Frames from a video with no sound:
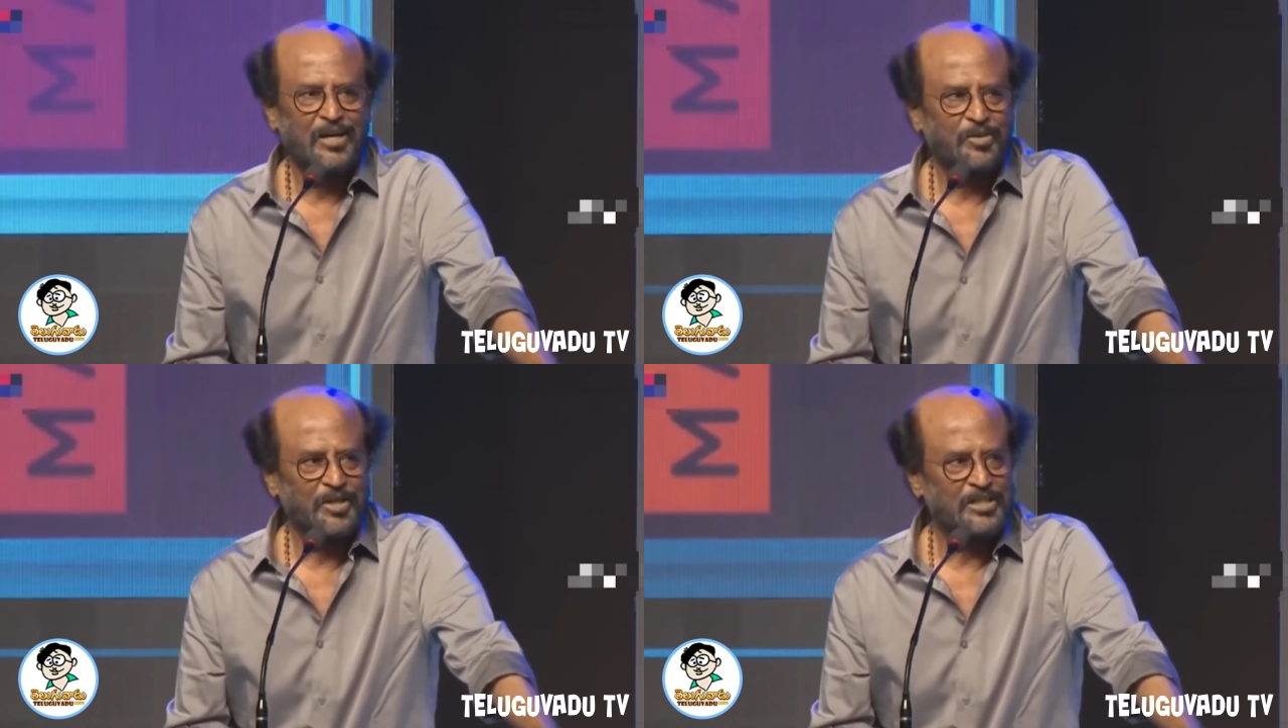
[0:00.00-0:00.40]

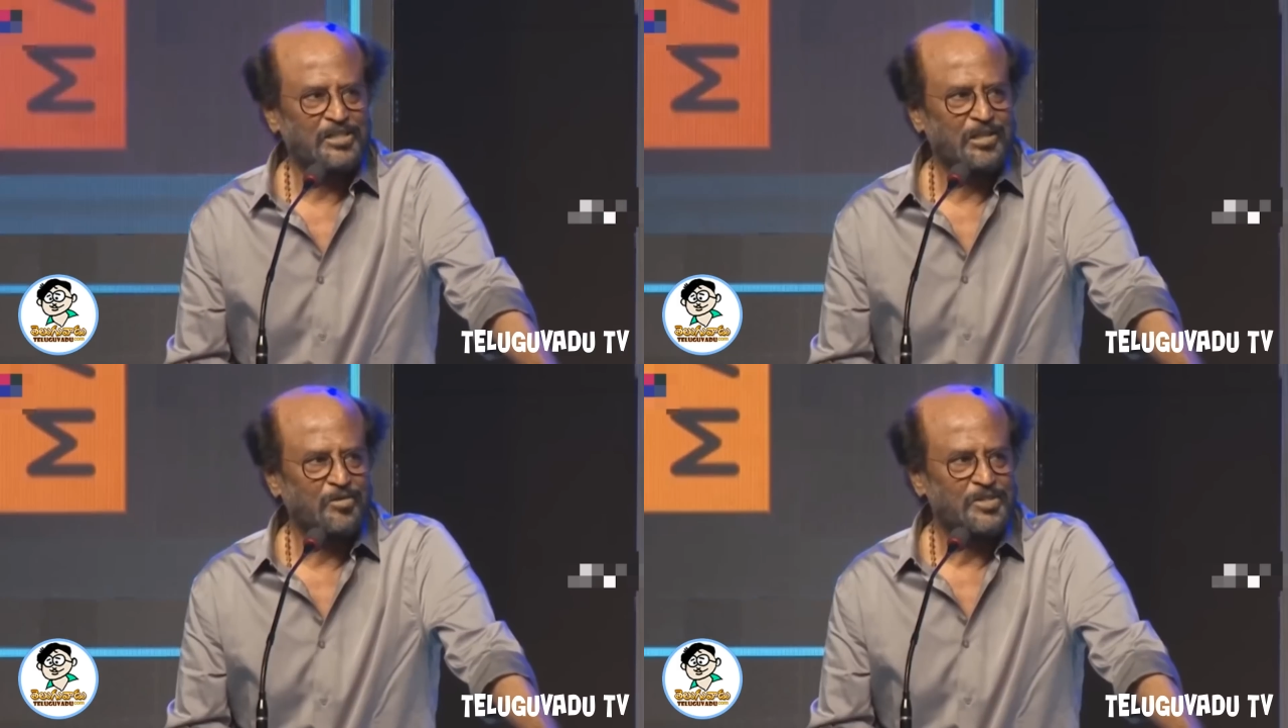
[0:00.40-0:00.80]
కొన్ని
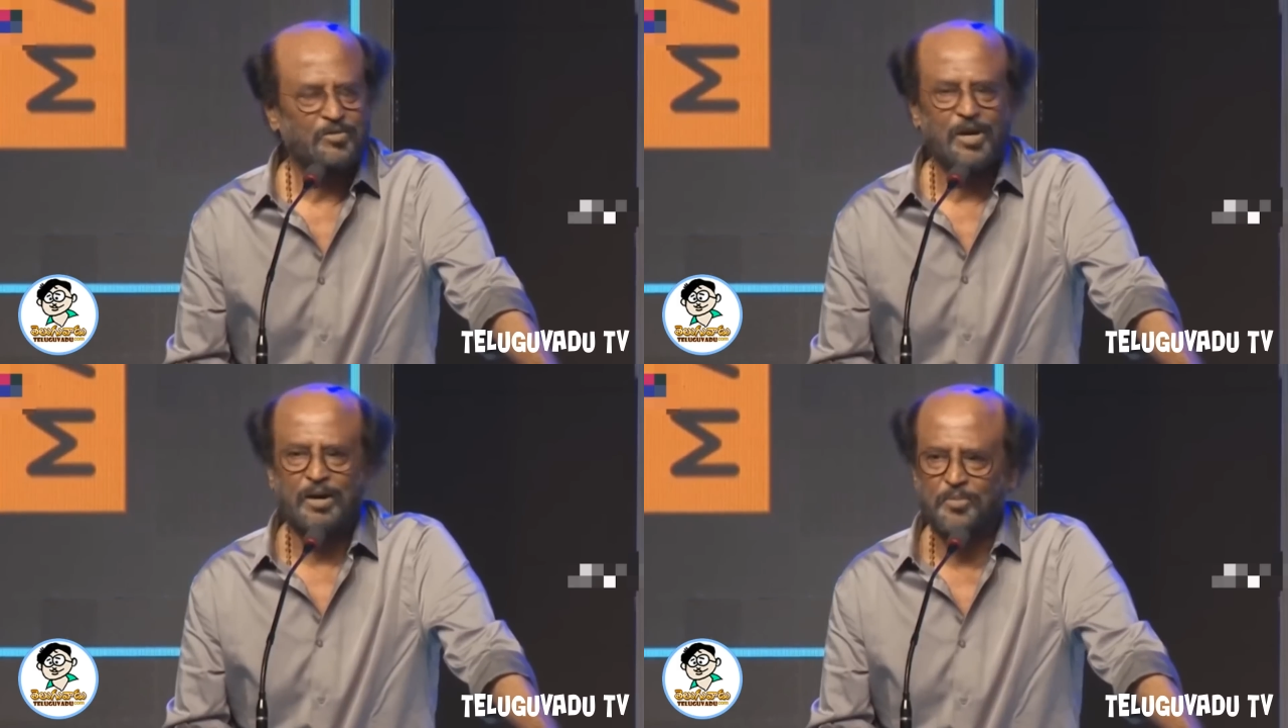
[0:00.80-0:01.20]
ఇండస్ట్రీలో
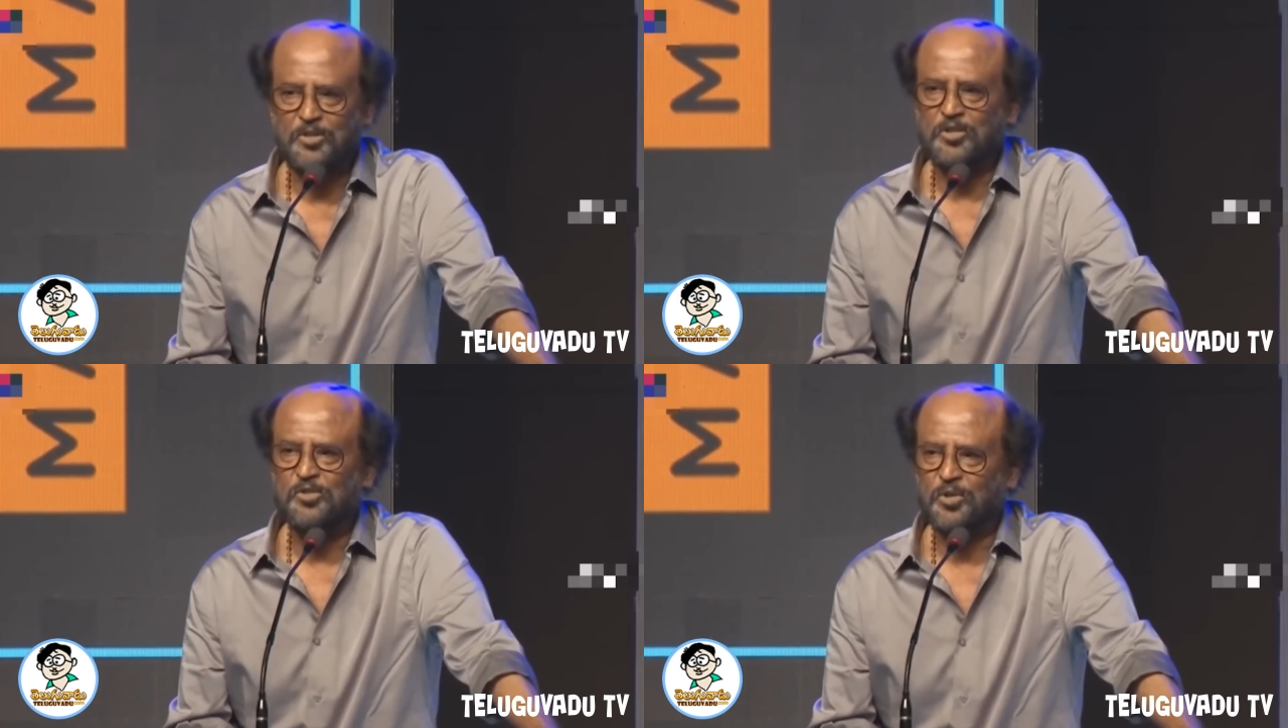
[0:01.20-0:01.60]
వచ్చి
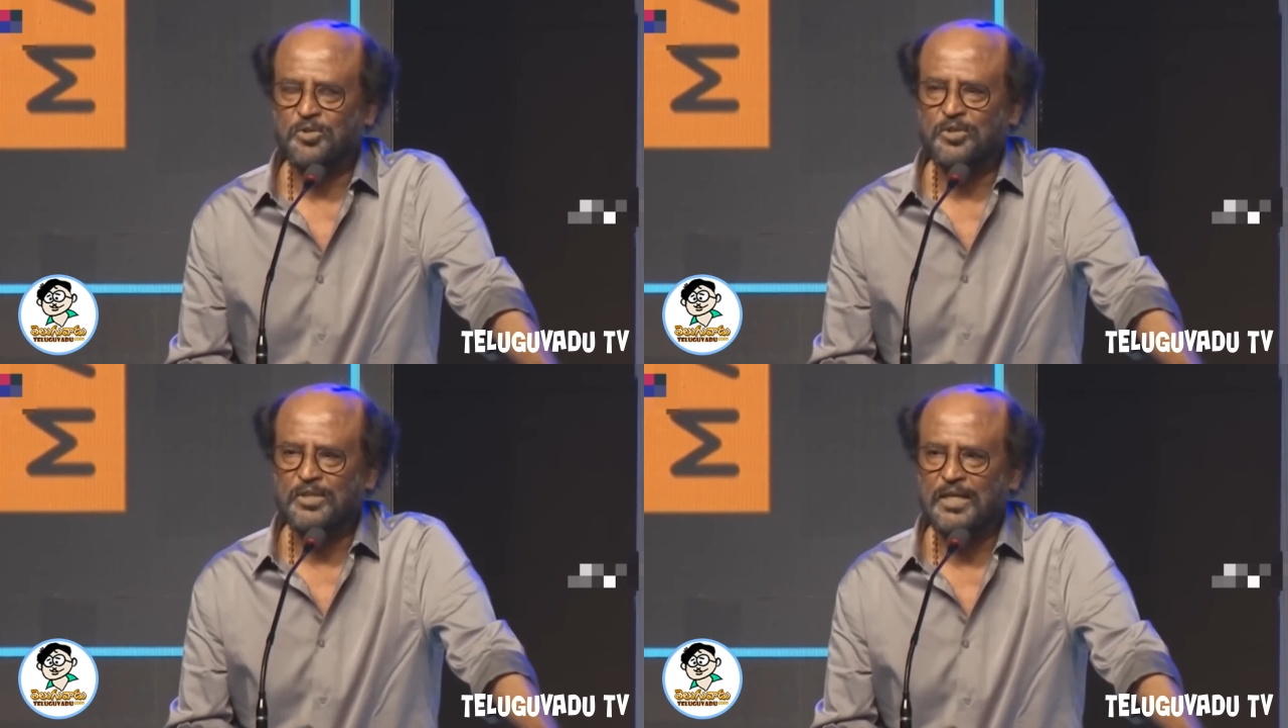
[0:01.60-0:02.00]
ఆపర్చునిటీ
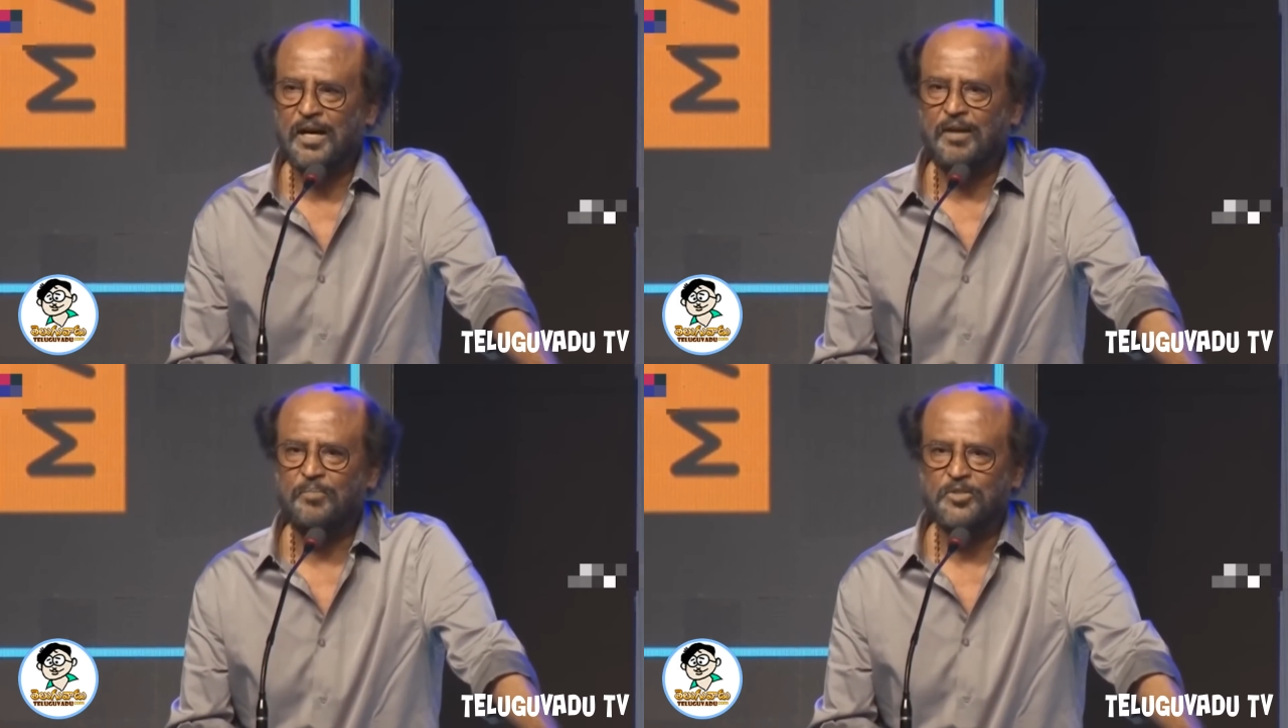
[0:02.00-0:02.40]
దొరుకుతుంది
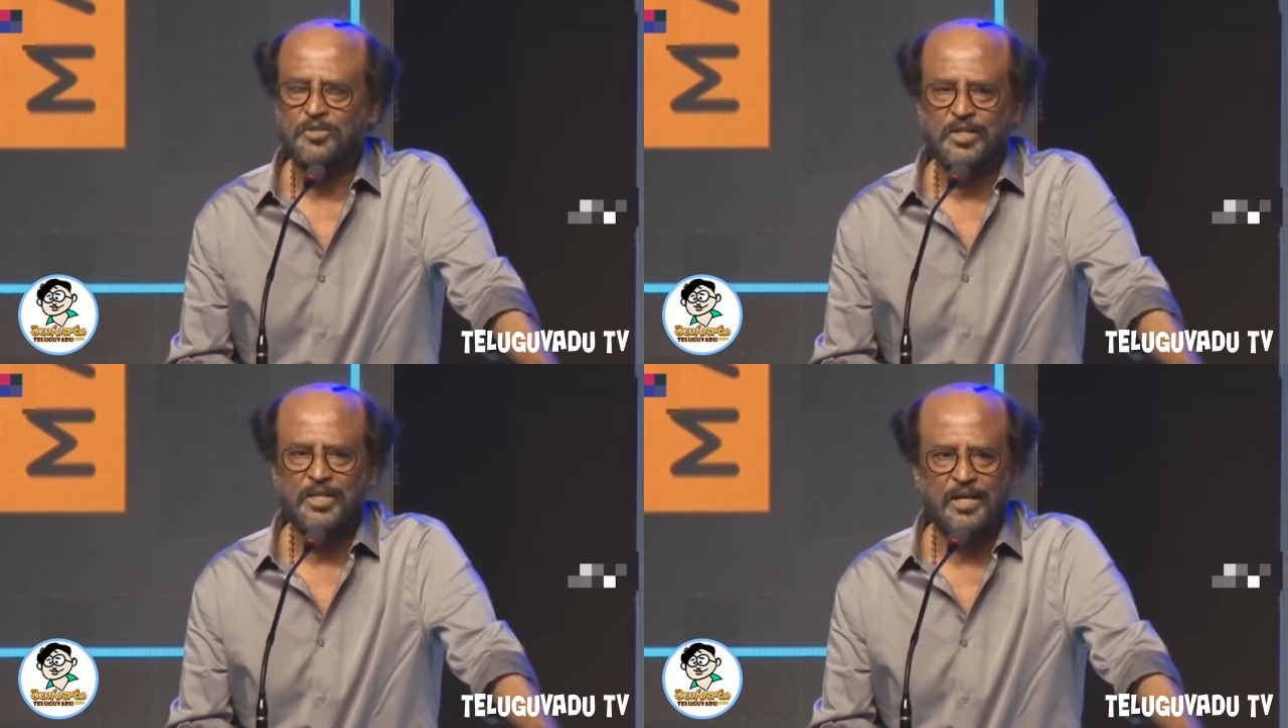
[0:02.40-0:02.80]
ఆ
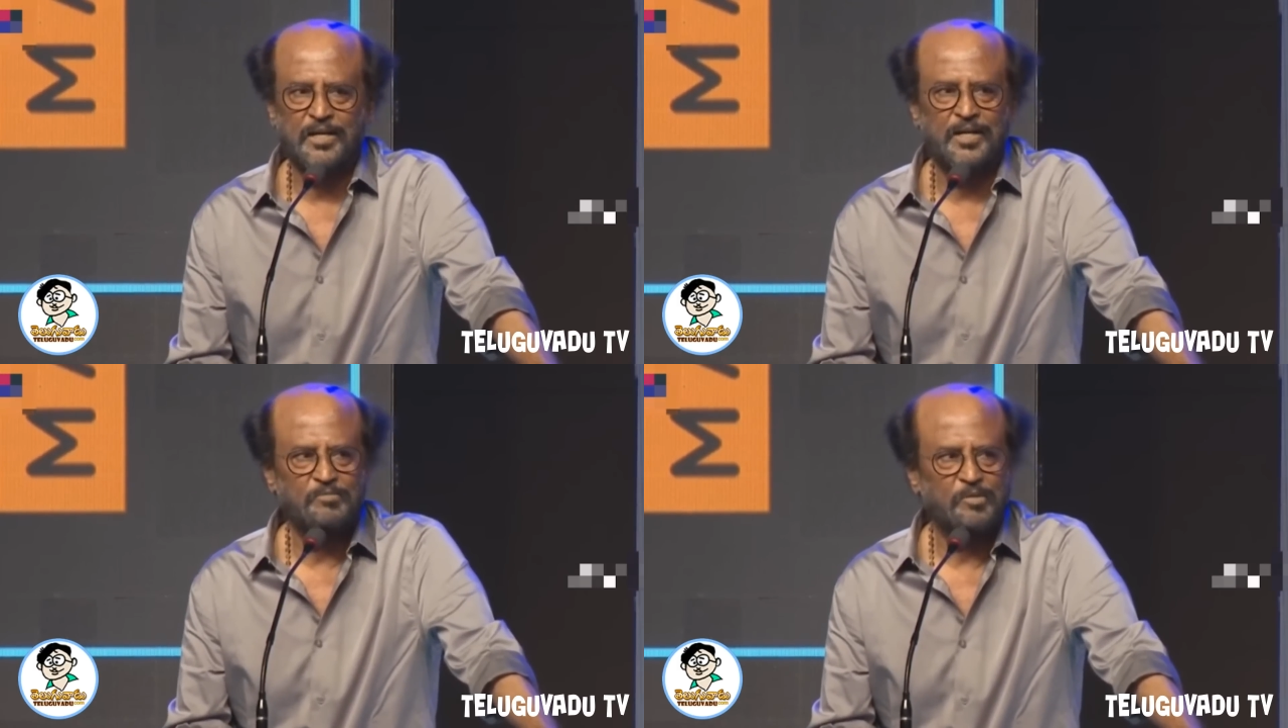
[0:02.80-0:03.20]
ఆపర్చునిటీ
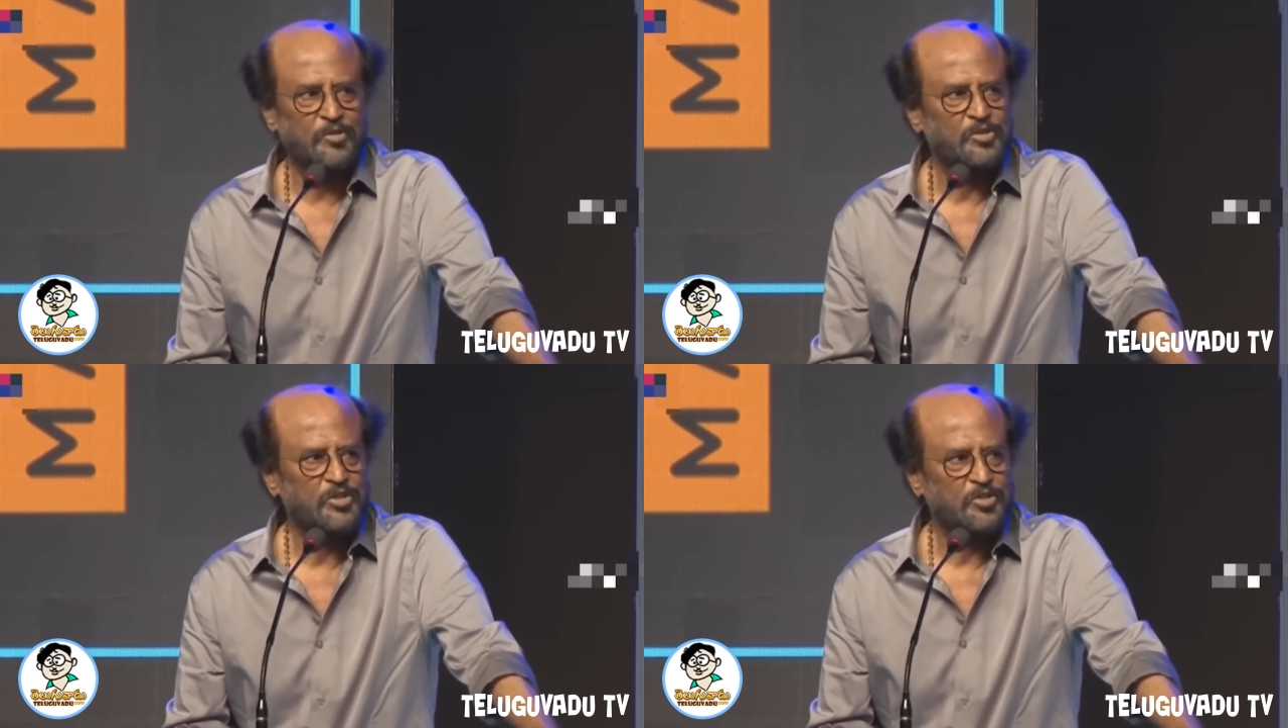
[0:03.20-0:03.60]
కరెక్ట్గా మేము
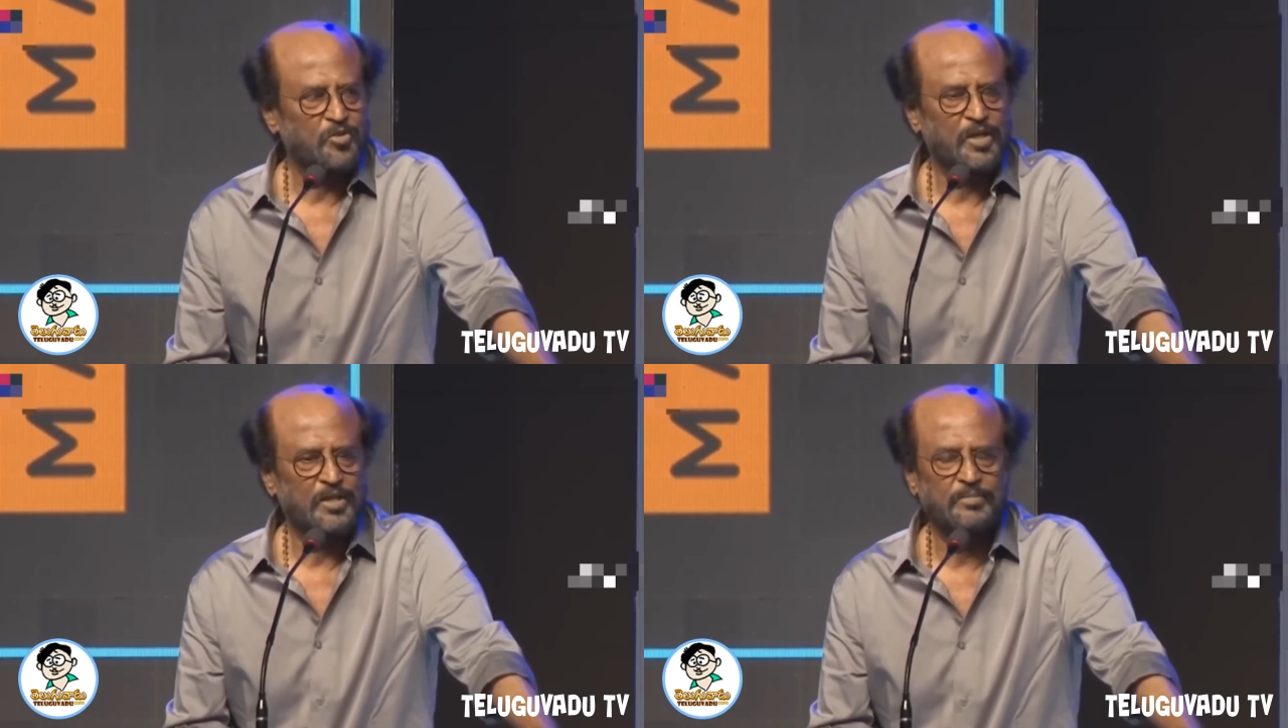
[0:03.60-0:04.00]
యూజ్
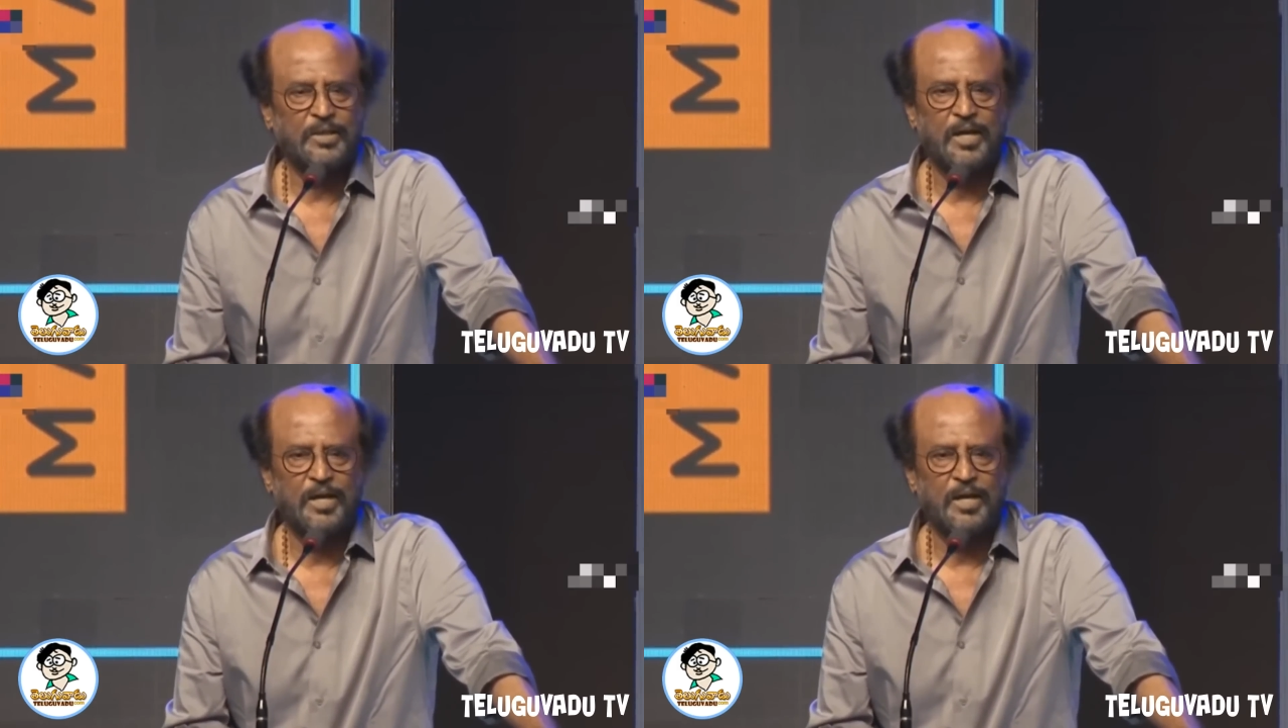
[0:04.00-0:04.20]
చేసుకోవాలి